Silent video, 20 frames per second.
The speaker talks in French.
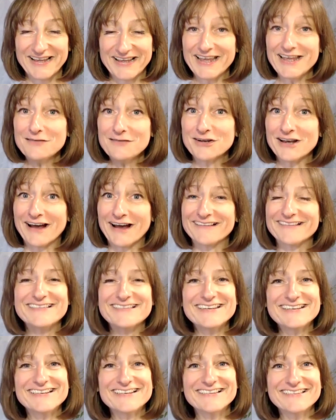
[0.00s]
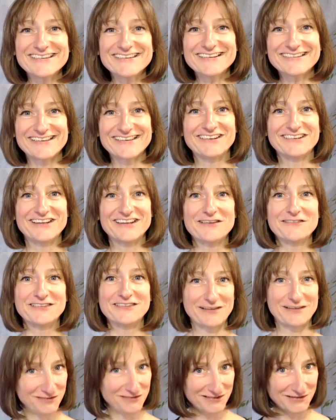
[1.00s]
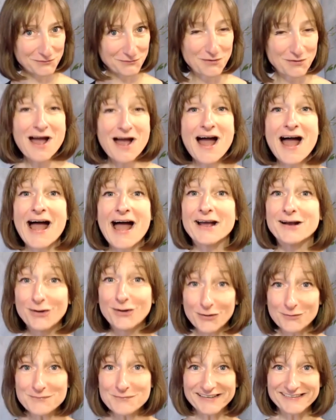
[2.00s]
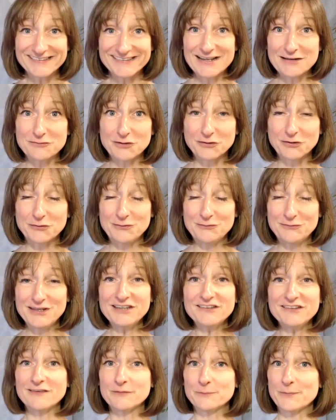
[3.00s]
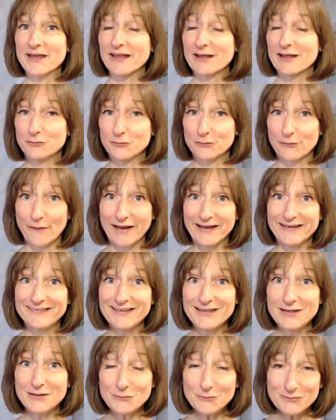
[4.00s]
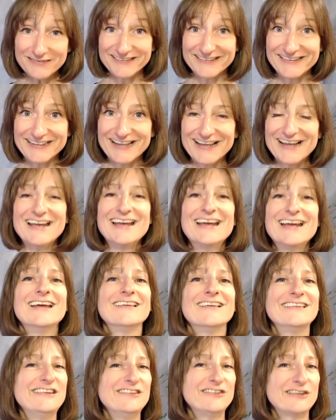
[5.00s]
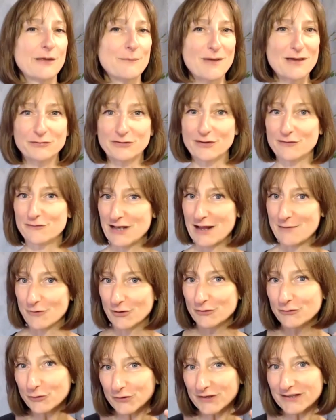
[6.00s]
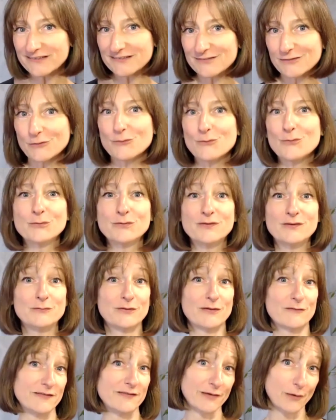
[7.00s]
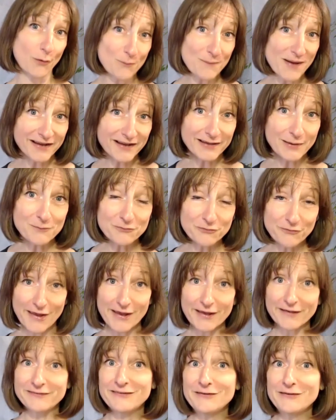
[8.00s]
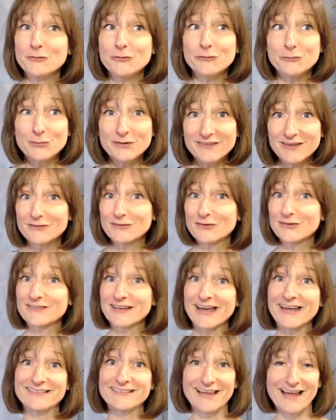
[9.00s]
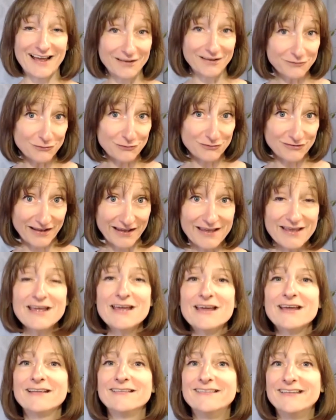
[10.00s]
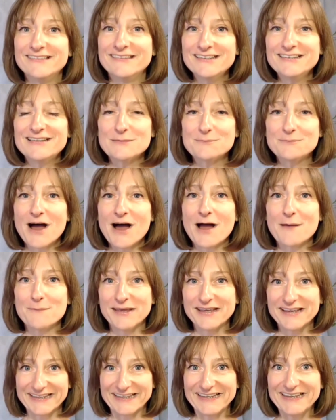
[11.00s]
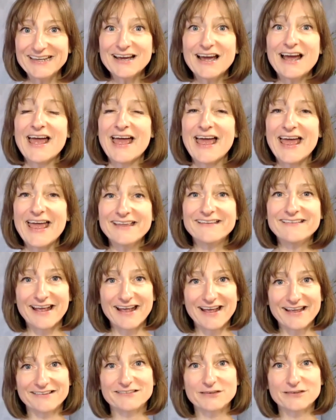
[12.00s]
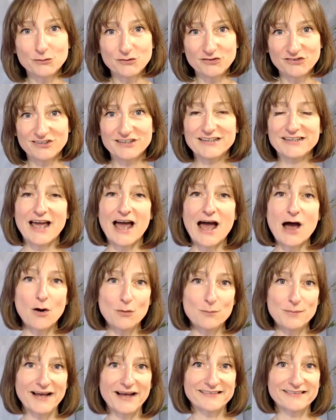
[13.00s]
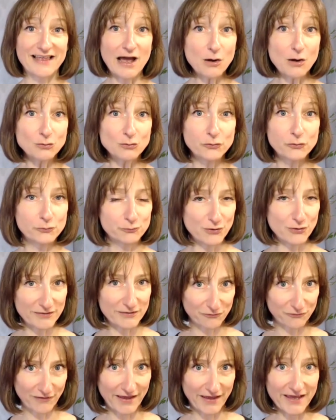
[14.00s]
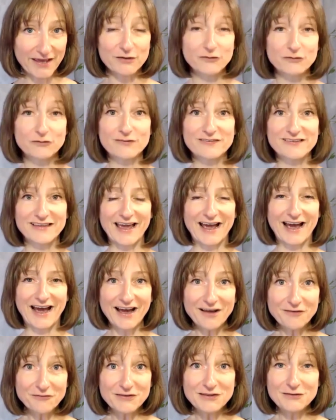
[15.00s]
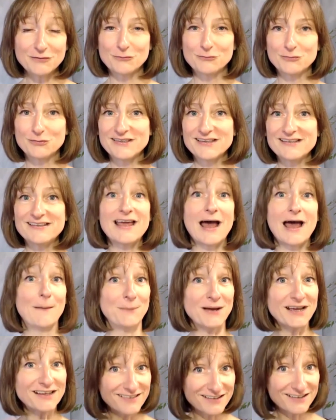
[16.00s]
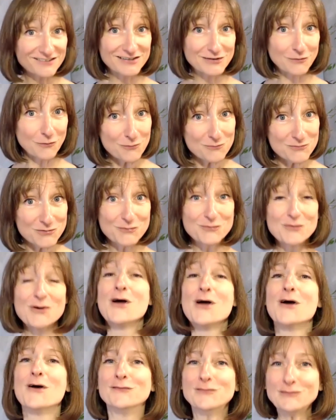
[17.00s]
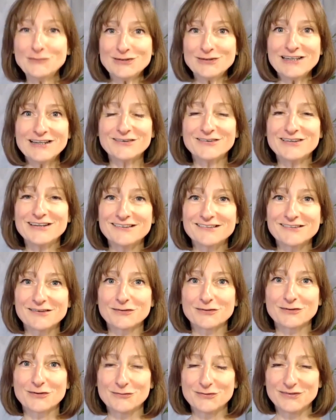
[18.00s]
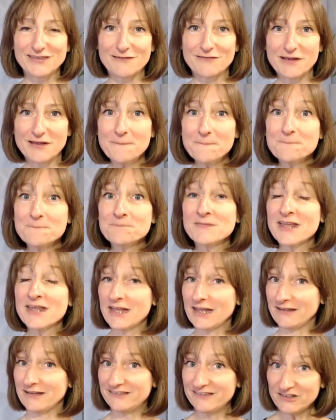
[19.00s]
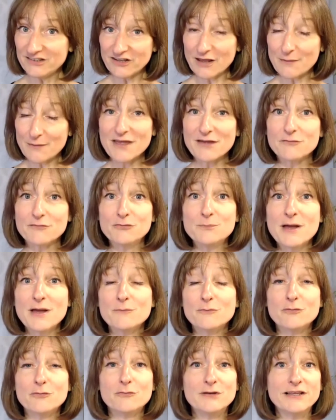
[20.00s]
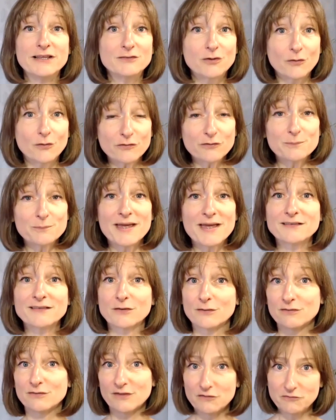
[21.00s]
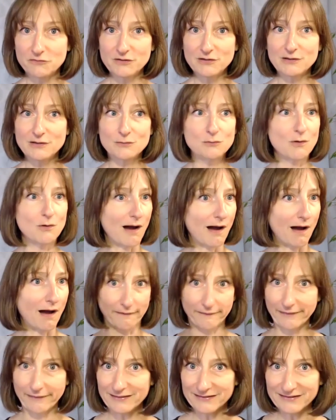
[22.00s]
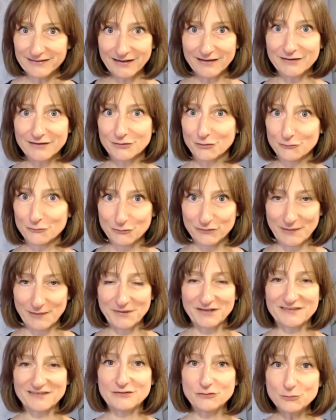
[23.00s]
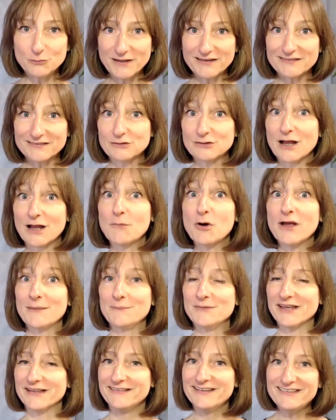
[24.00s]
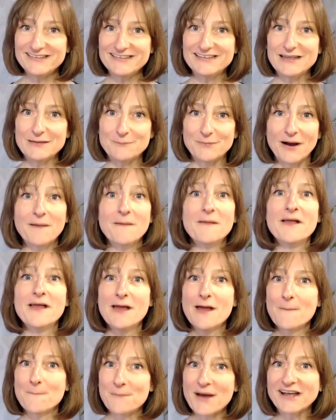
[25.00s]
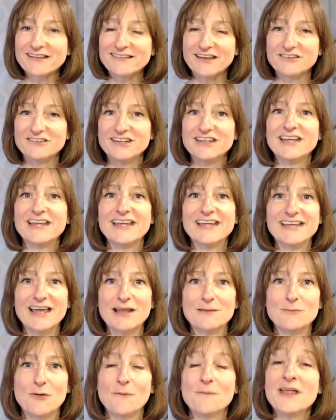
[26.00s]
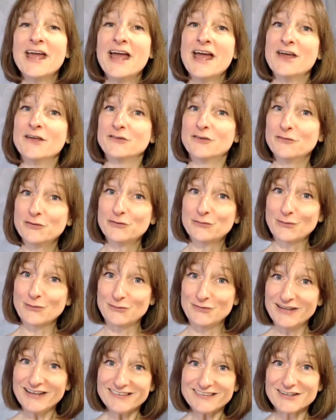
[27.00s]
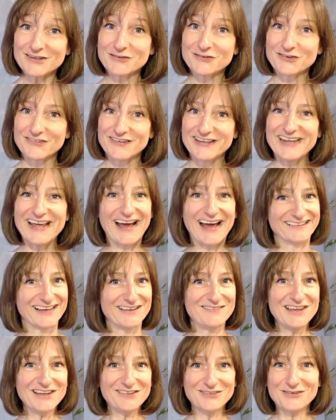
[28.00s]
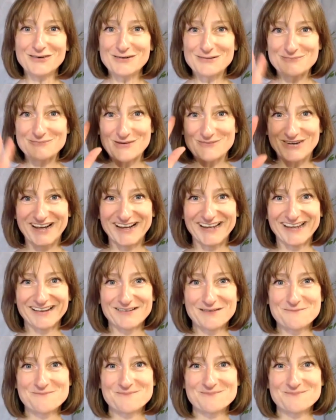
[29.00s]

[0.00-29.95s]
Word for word: Et voilà, c'est ainsi que s'achève cette vidéo. Un grand merci de l'avoir suivie, j'espère qu'elle vous aura été utile. Si jamais vous avez la moindre question, si vous avez des remarques à me faire, si vous souhaitez que je traite un sujet, n'hésitez pas à m'écrire nscoaching.outlook.fr. Je serai ravie de vous aider à partager au mieux toutes les connaissances que vous avez. Et si jamais vous-même, vous voulez transmettre cette vidéo à quelqu'un que vous appréciez tout particulièrement, eh bien, n'hésitez pas, partagez également. Je vous souhaite une excellente journée. À très bientôt. Bye bye.